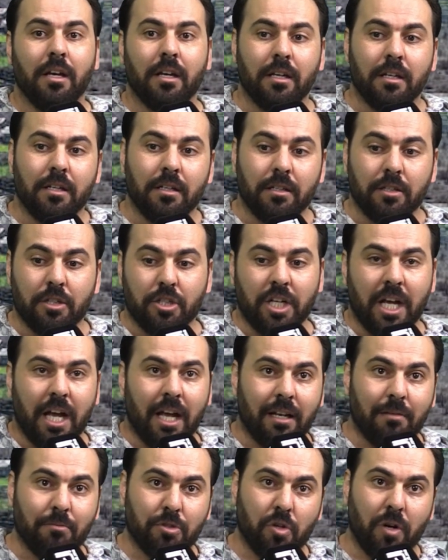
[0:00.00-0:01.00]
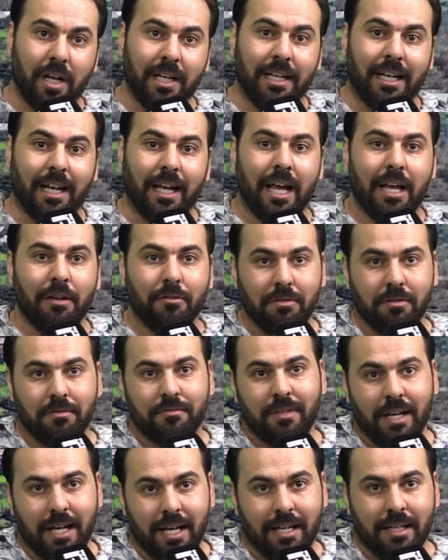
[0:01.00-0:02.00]
آه، جاء هذا المشروع هذا القانون
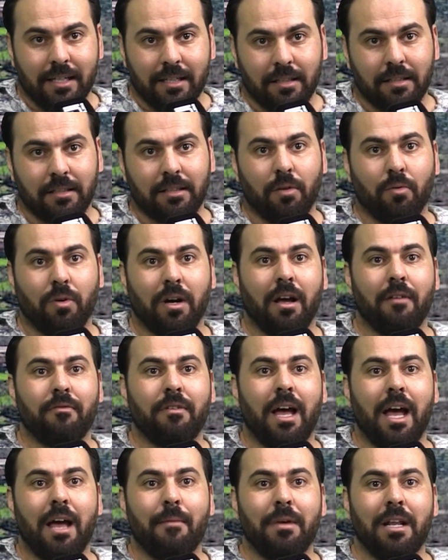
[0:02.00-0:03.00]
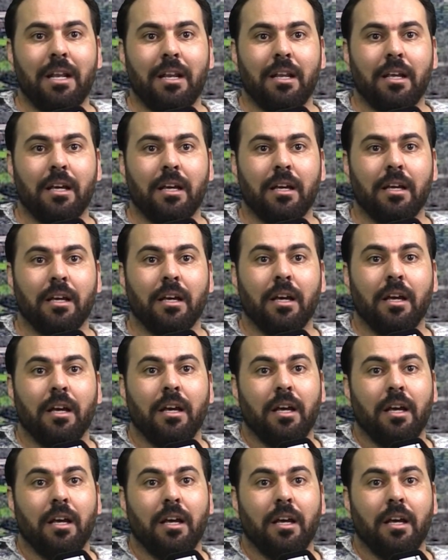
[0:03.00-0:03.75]
فتوقف عمل آه،